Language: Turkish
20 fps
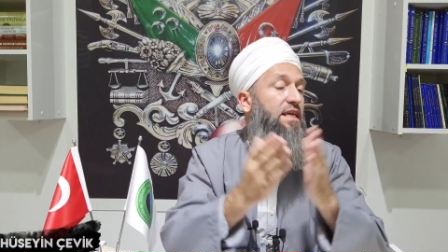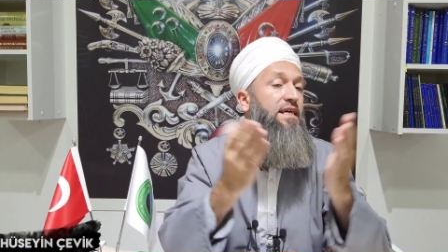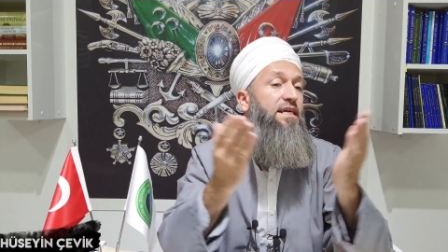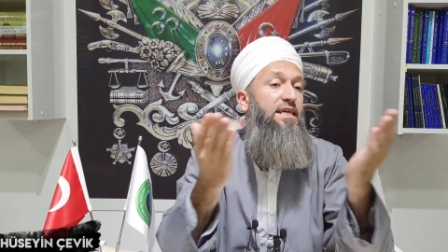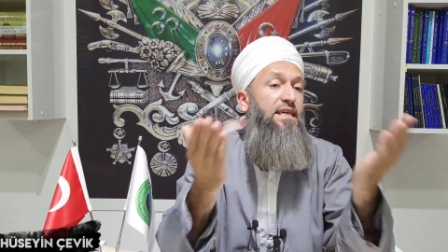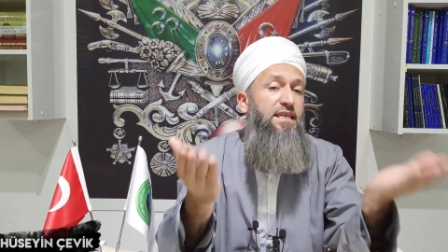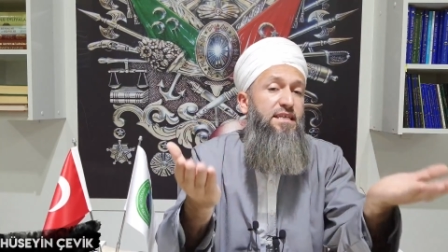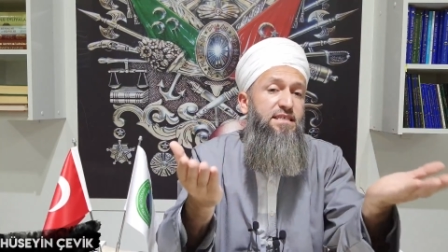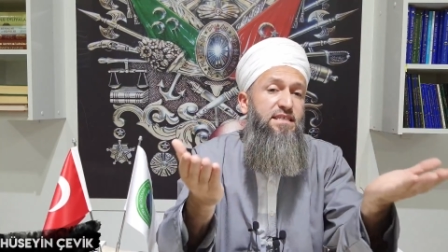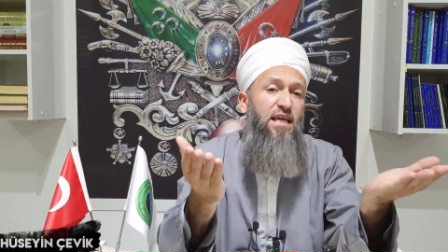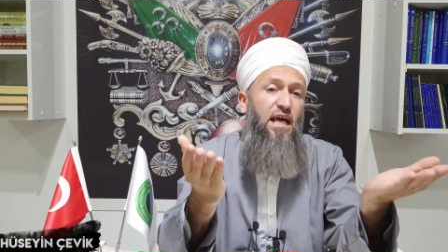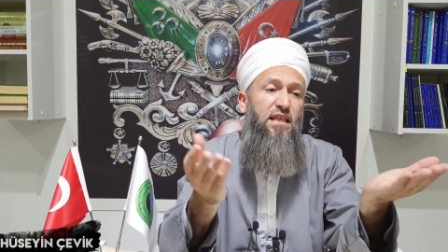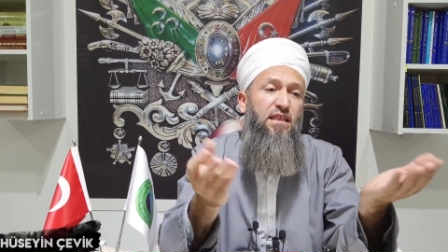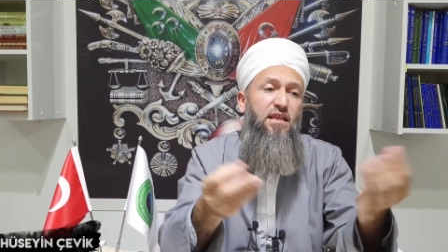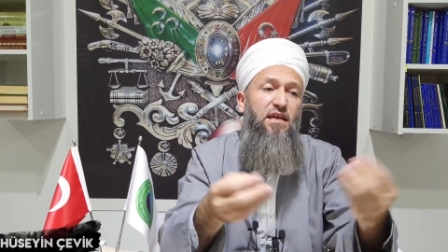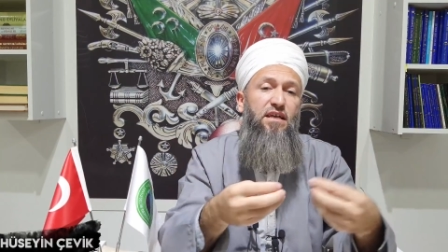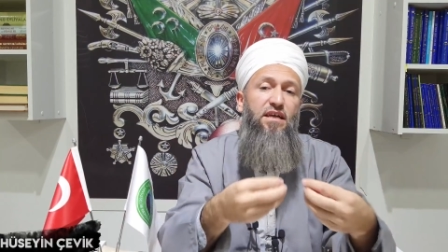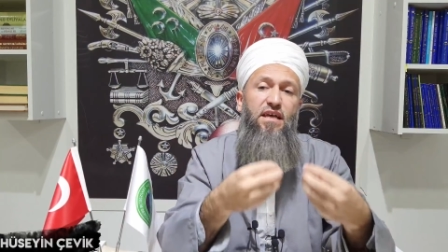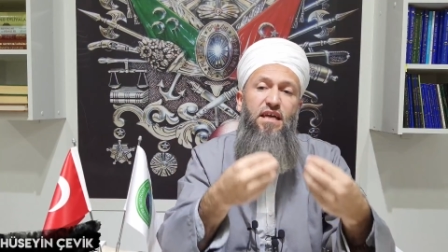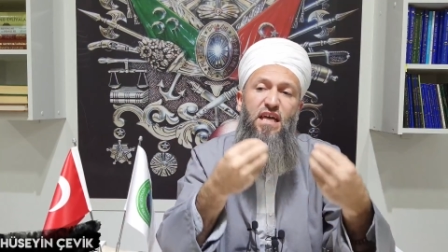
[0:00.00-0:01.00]

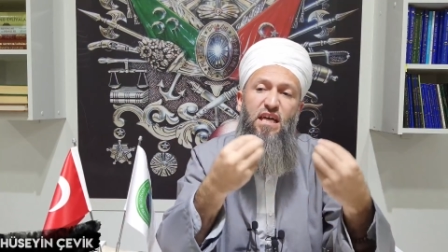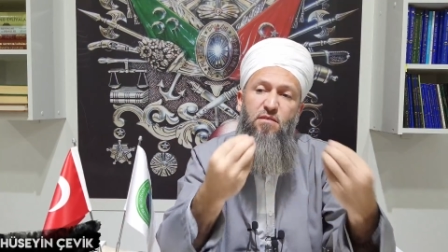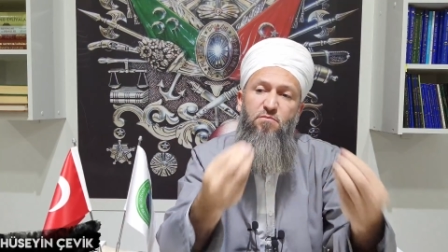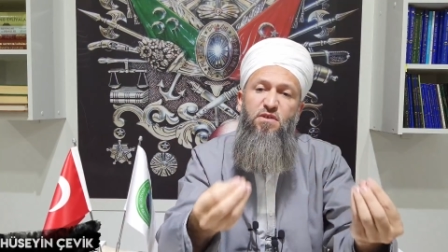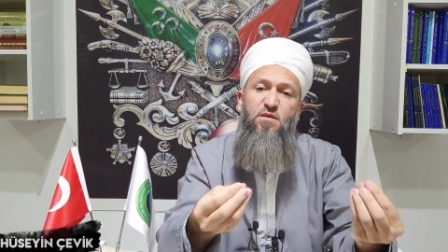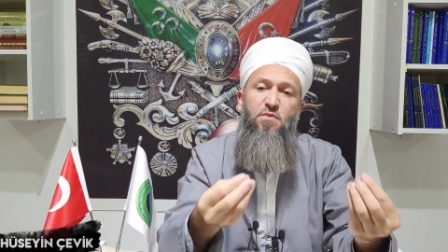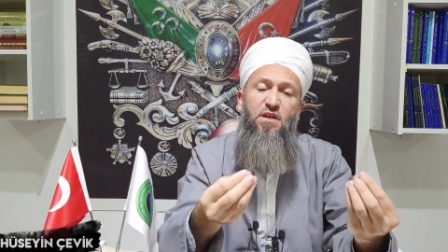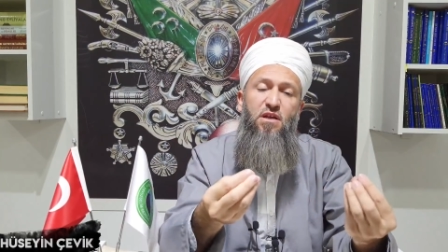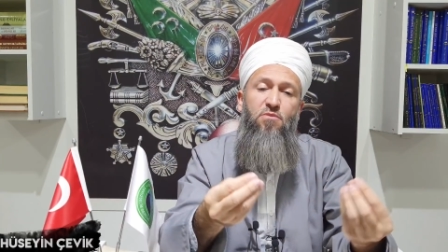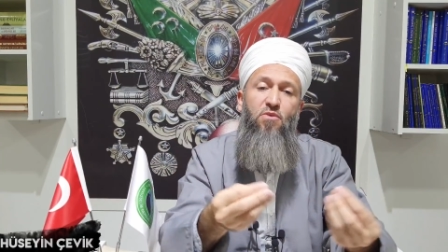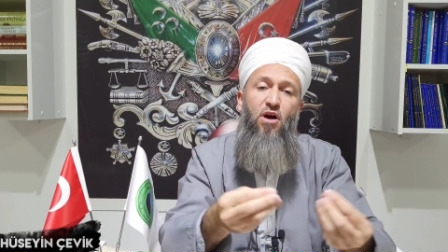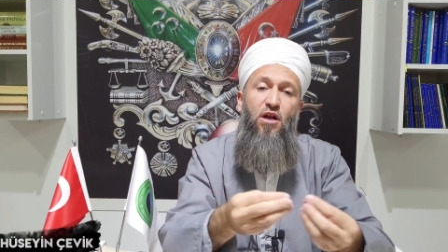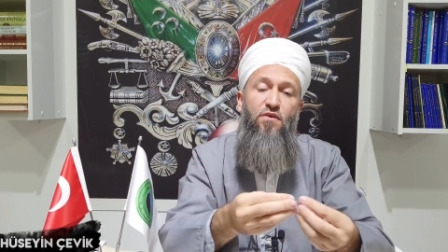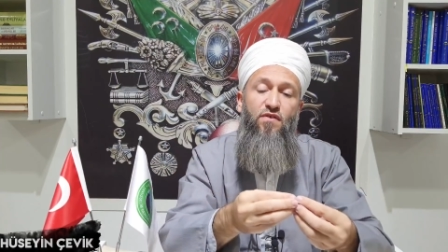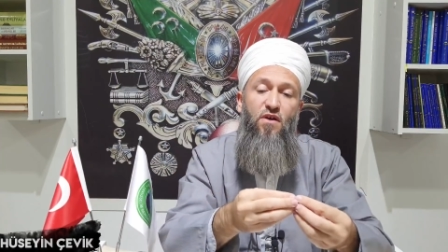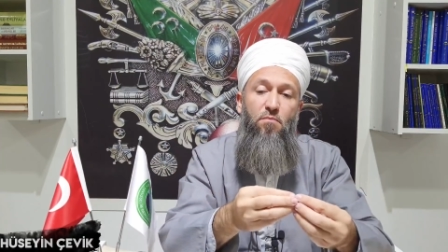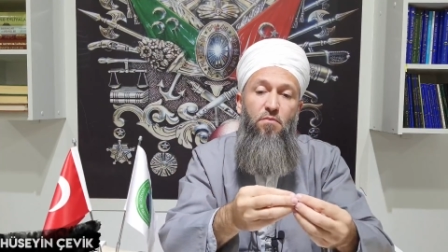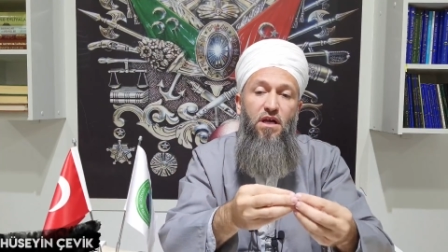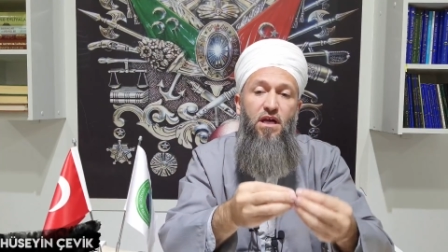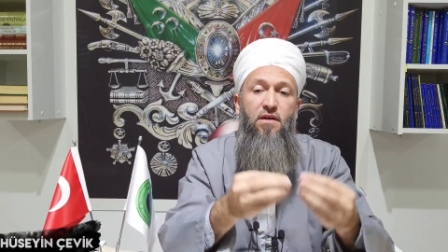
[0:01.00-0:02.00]
İnsanlara emre bil marif
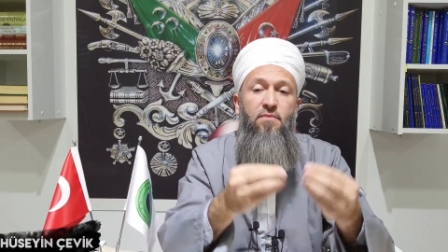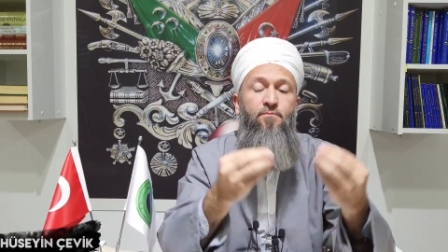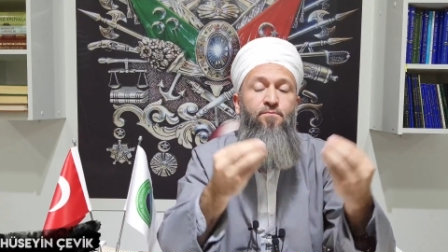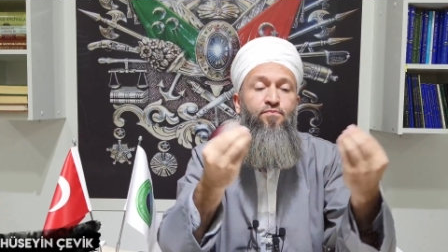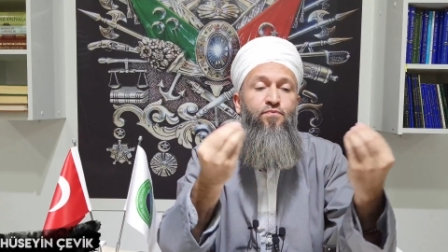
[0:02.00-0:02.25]
yapmaya